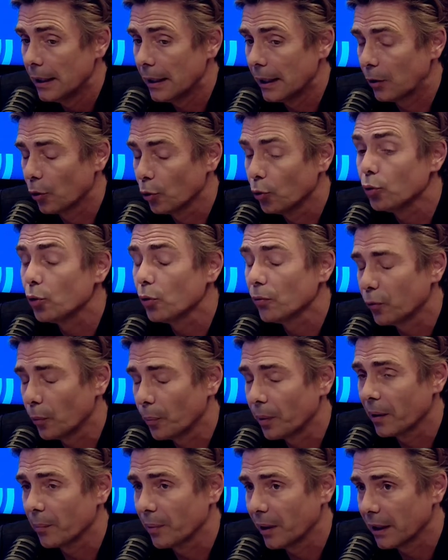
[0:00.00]
et que nous devons
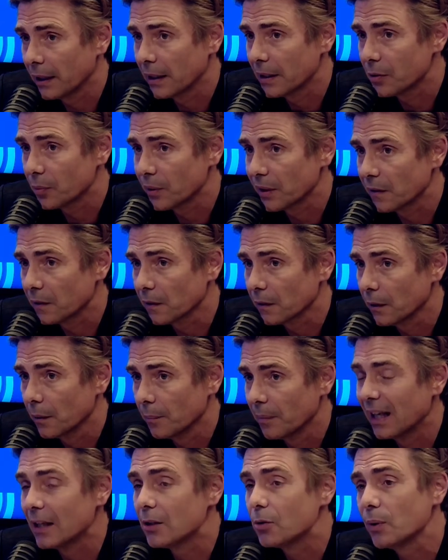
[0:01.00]
préparer la suite.
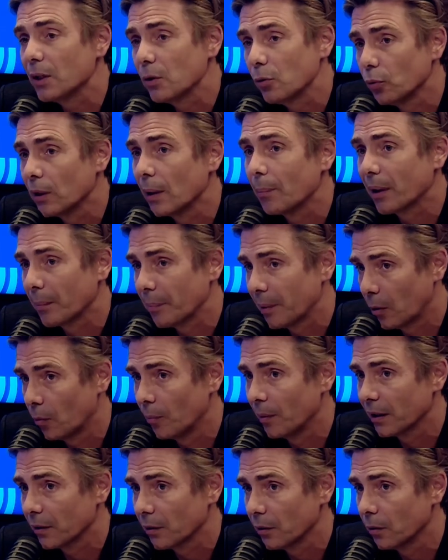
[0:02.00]
Mais la suite, nous la préparons
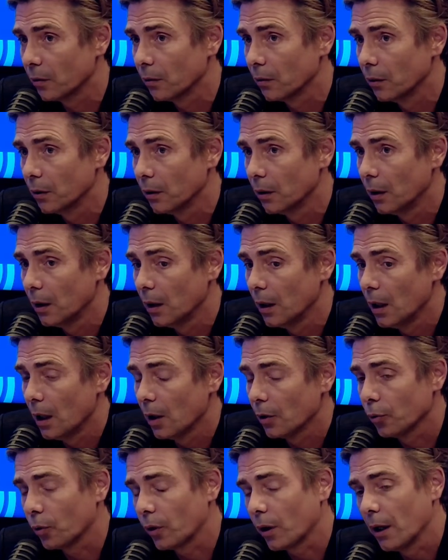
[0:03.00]
maintenant.
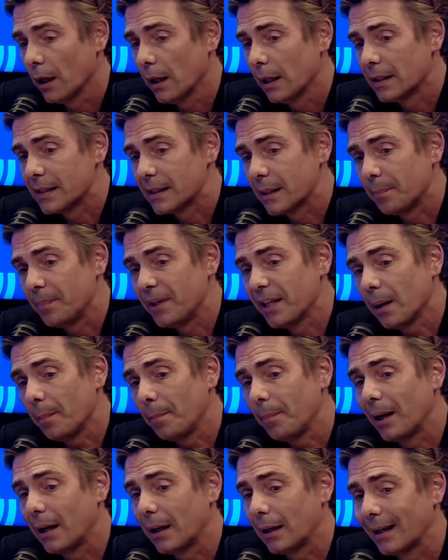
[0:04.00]
Donc c'est bien
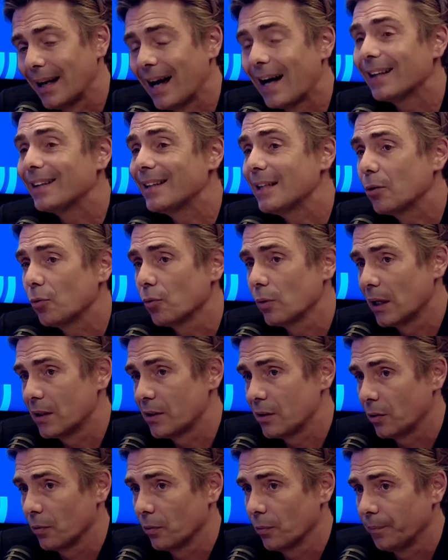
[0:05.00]
par
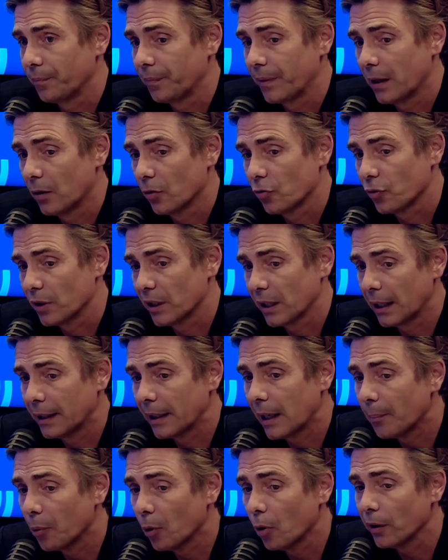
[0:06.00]
l'articulation, je dirais
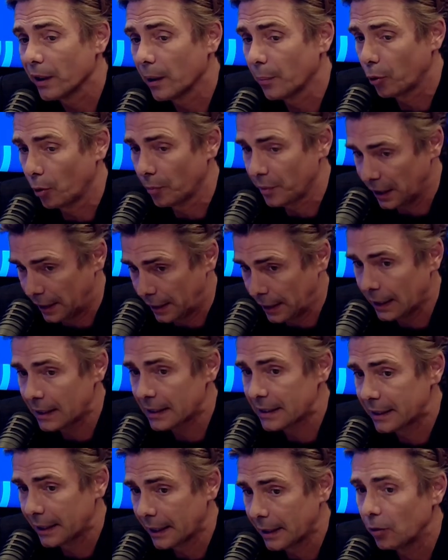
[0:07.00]
d'abord d'un premier
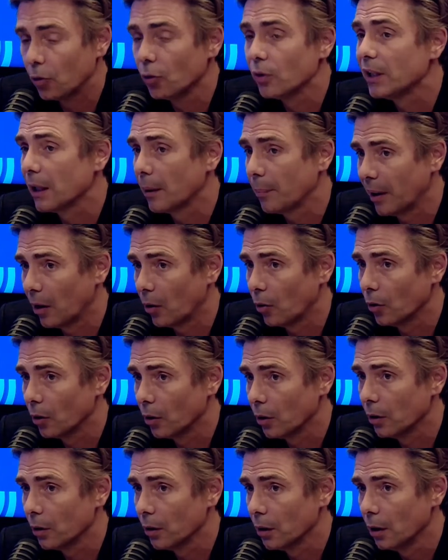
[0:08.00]
texte qui est tenir
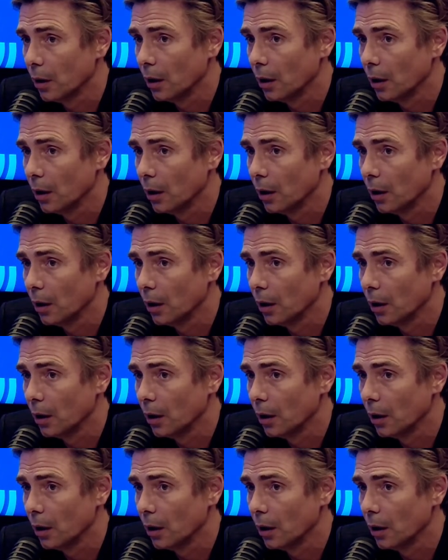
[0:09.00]
parole,